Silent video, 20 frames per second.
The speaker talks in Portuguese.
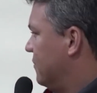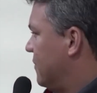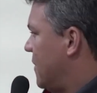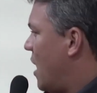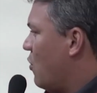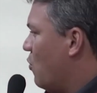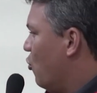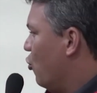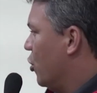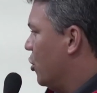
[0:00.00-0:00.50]

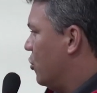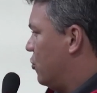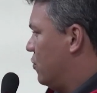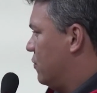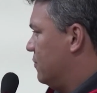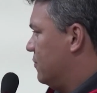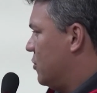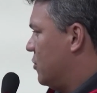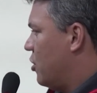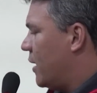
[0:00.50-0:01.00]
Quero muito.
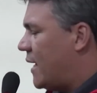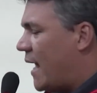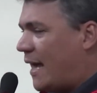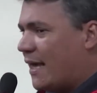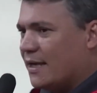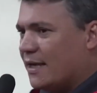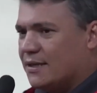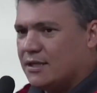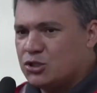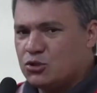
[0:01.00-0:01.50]
Só que
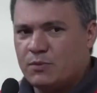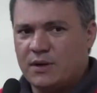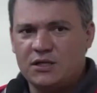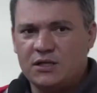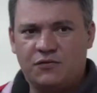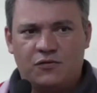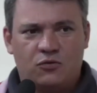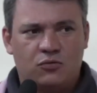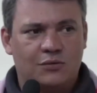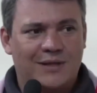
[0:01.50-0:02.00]
aí ah, existe uma
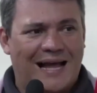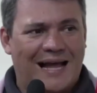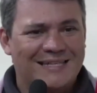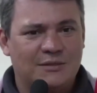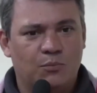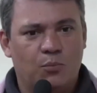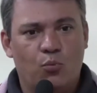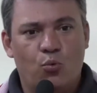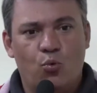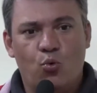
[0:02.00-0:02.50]

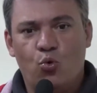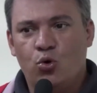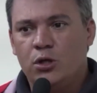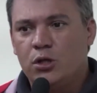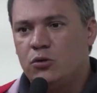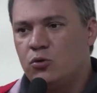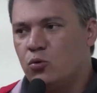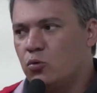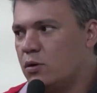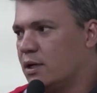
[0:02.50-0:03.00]
dificuldade
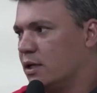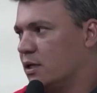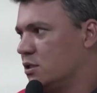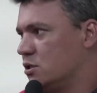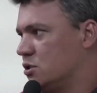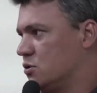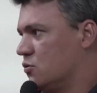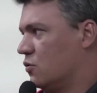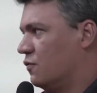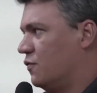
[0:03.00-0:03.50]
muito
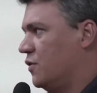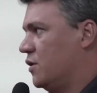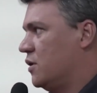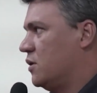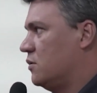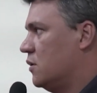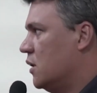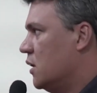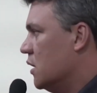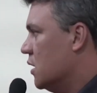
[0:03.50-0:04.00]
grande no
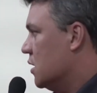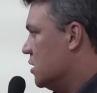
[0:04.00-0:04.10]
governo.